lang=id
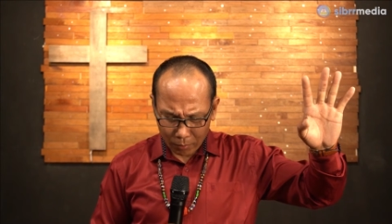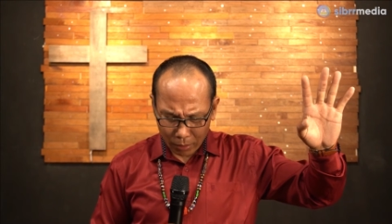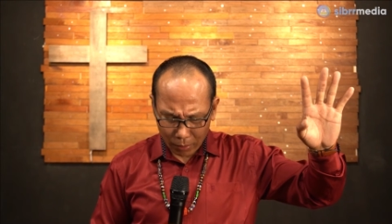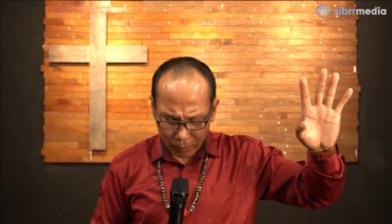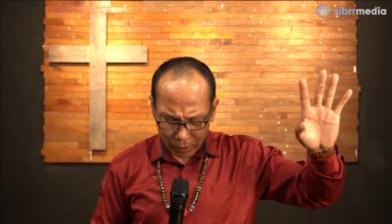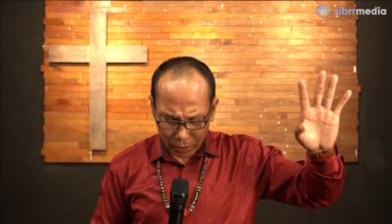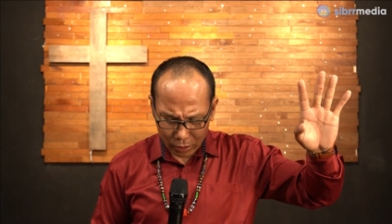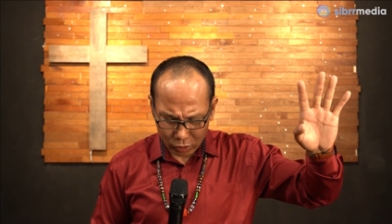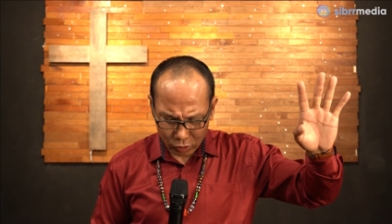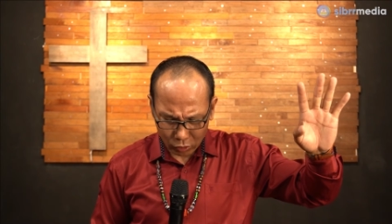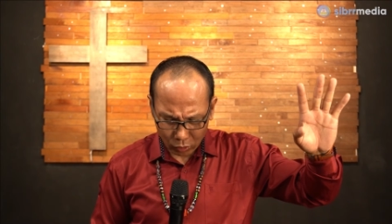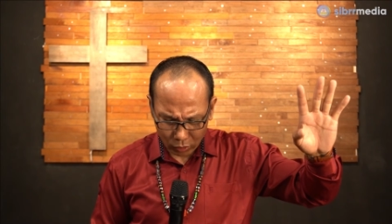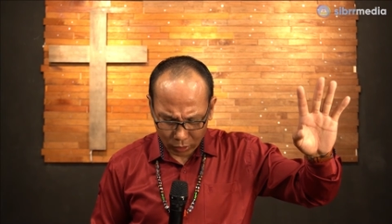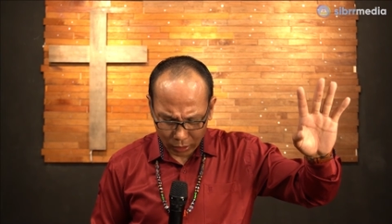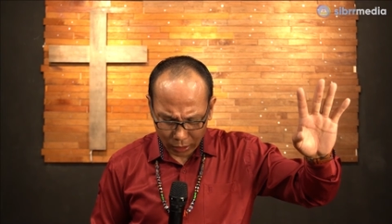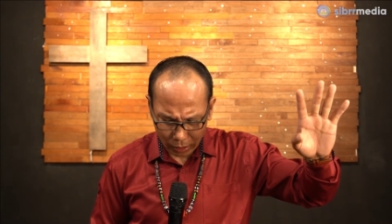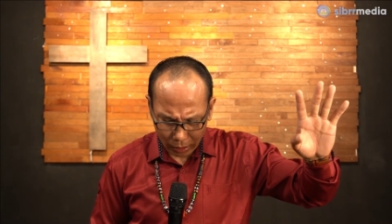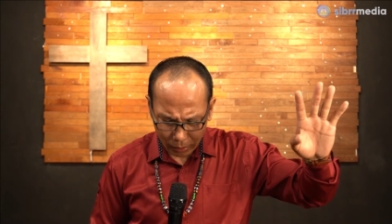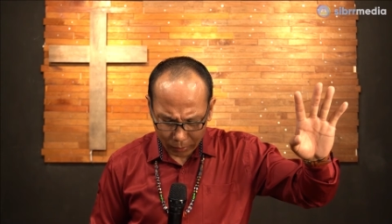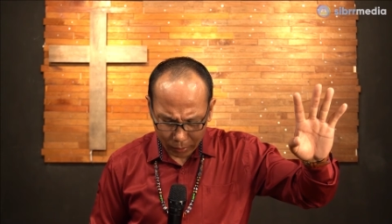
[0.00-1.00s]
Bapak di
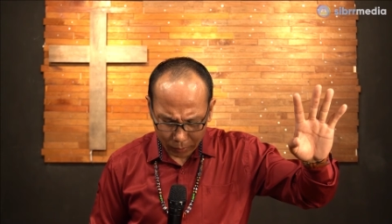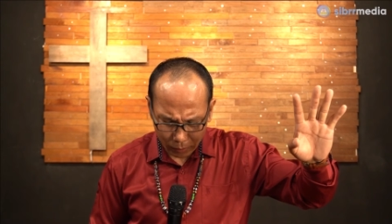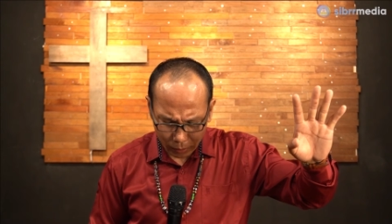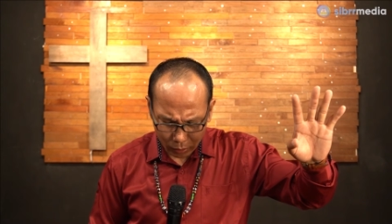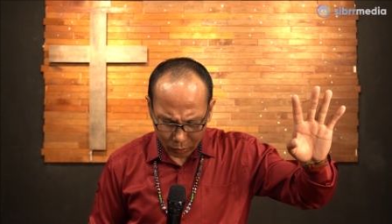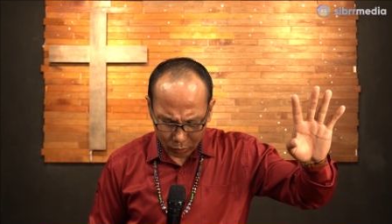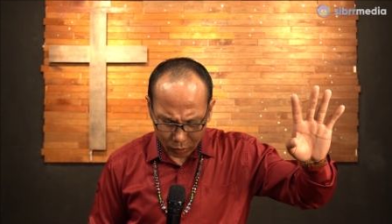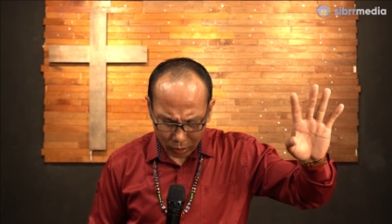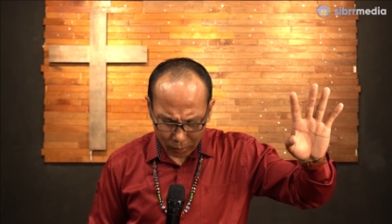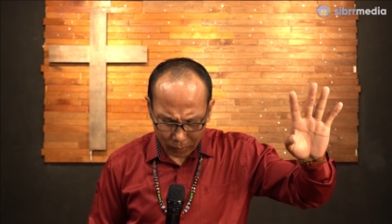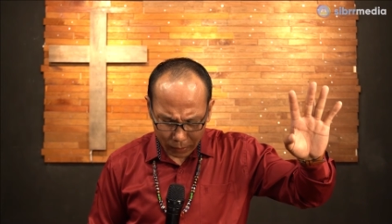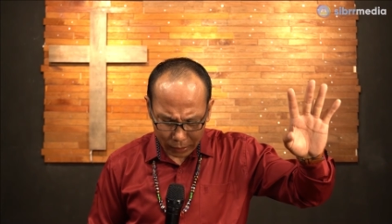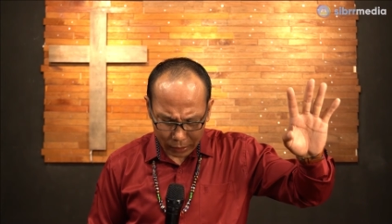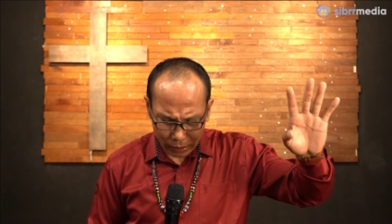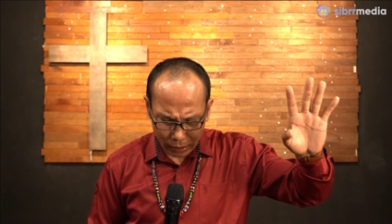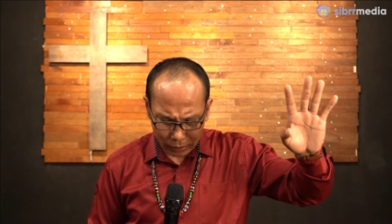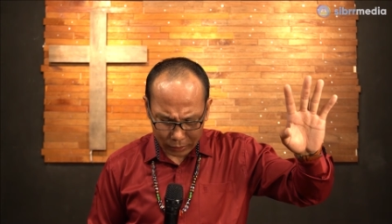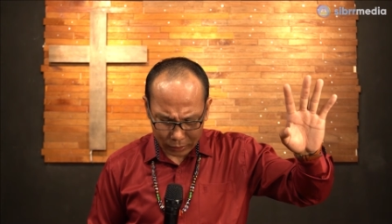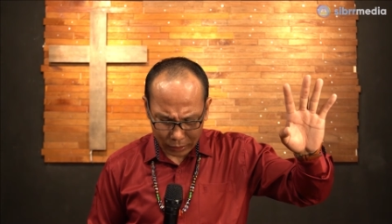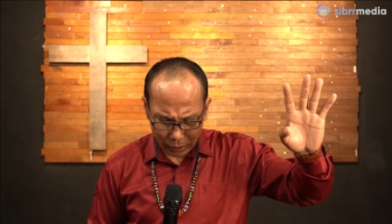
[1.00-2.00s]
sorga kami berdoa
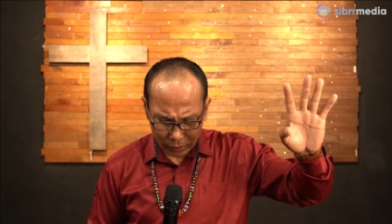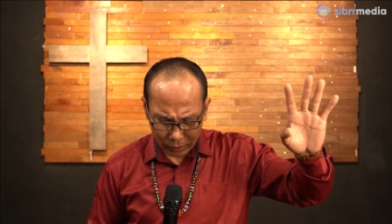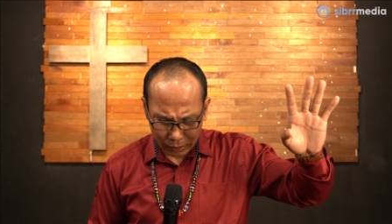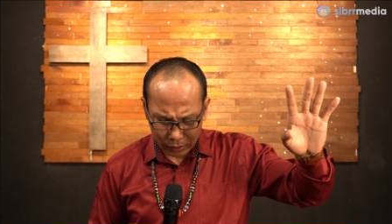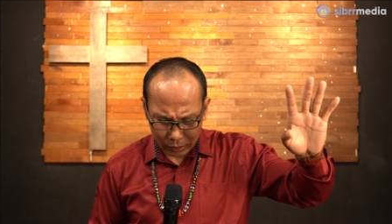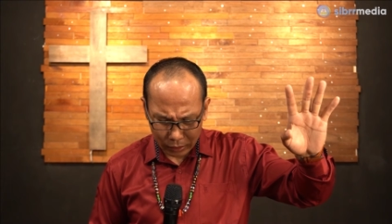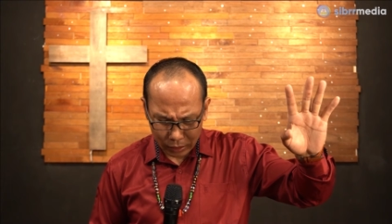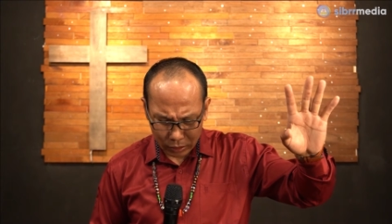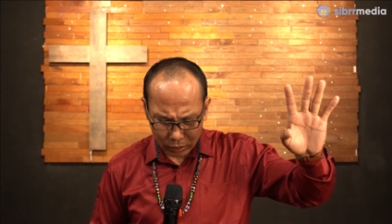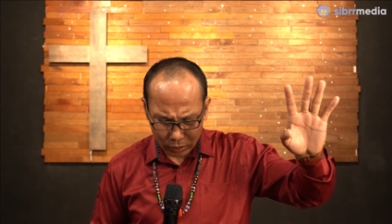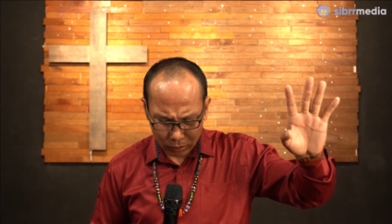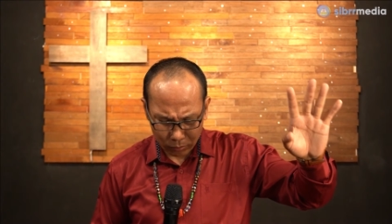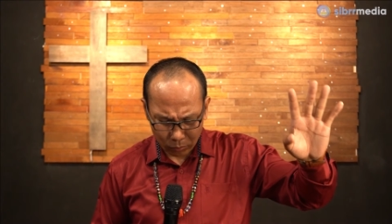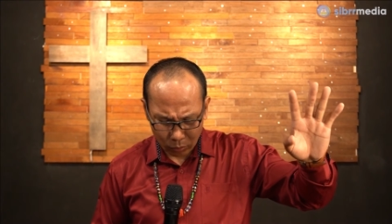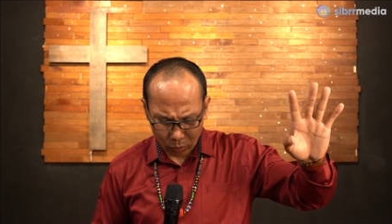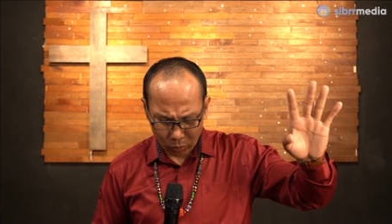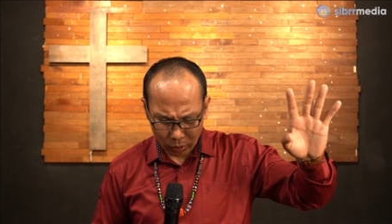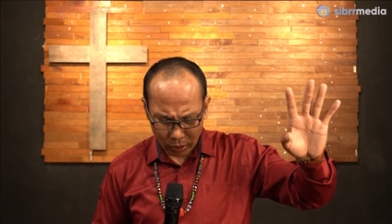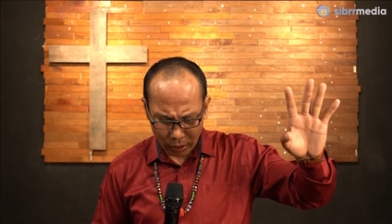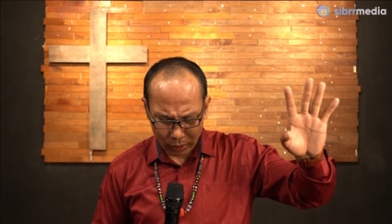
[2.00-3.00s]
bagi yang sakit
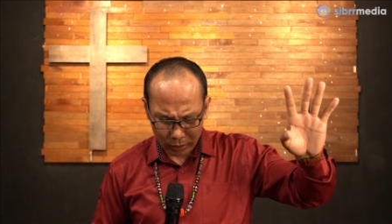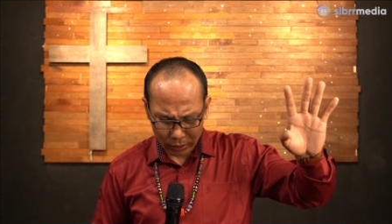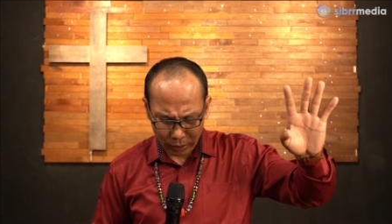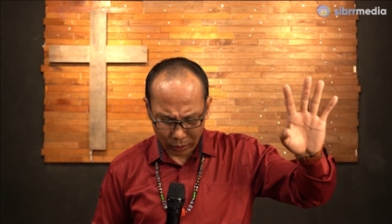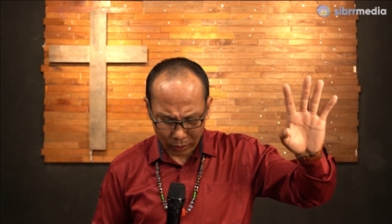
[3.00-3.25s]
disembuhkan,